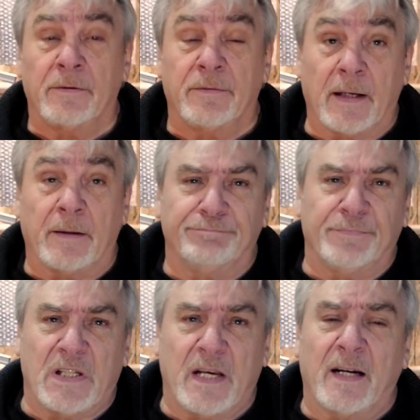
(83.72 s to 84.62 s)
voilà,
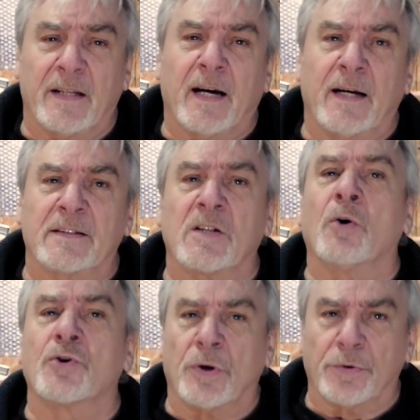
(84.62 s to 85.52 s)
ça
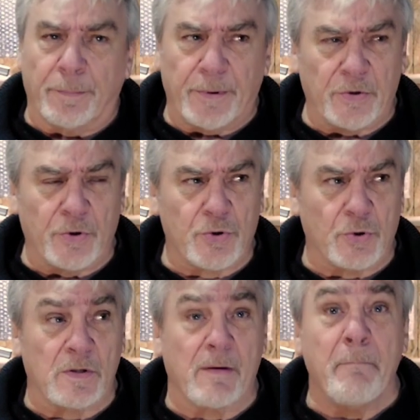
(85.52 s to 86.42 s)
engendre plein de
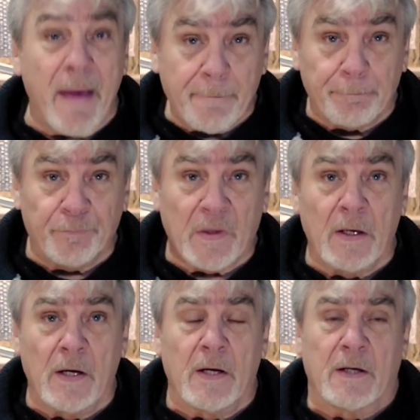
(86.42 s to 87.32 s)
choses. Mais,
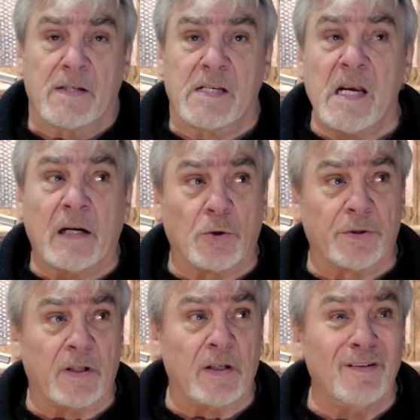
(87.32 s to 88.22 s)
s'il y a le
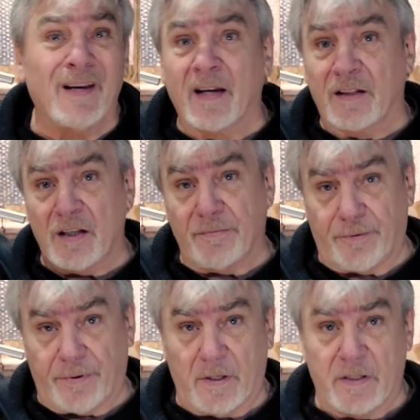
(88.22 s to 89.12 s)
côté
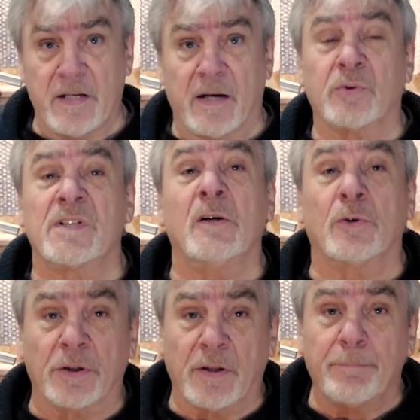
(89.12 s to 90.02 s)
négatif, il y a aussi le
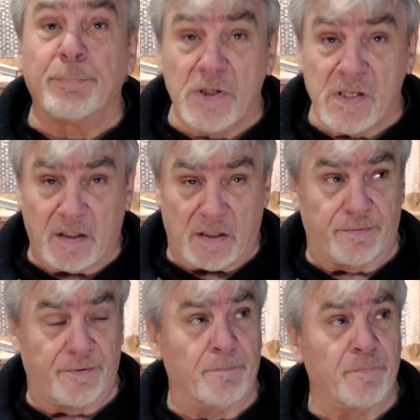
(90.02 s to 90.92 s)
côté
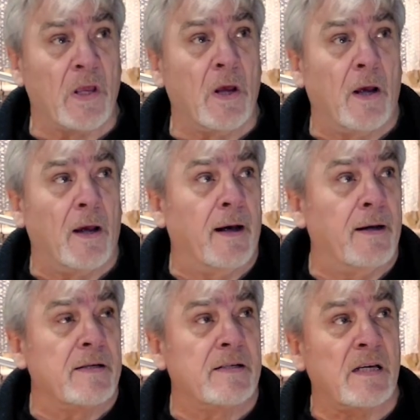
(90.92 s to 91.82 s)
positif.
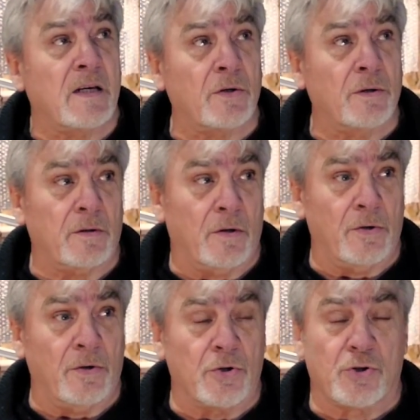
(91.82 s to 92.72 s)
C'est que
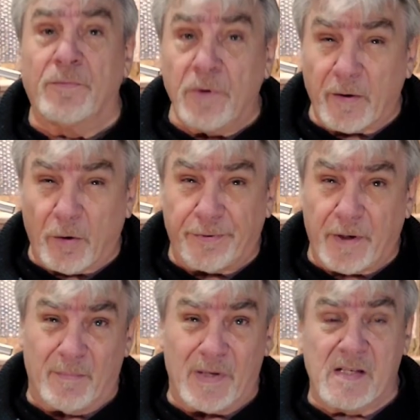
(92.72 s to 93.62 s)
euh, je voulais
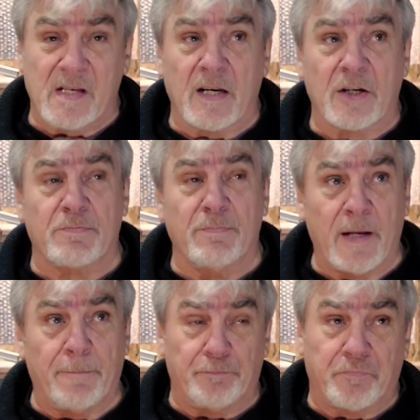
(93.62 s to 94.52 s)
refaire mes sièges,
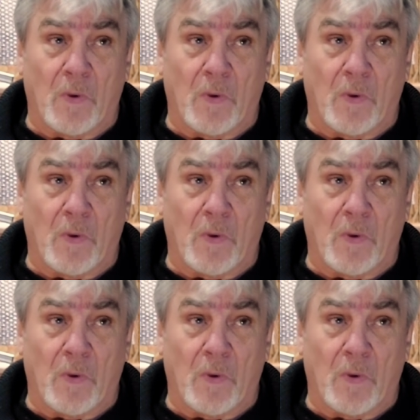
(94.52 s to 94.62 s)
mais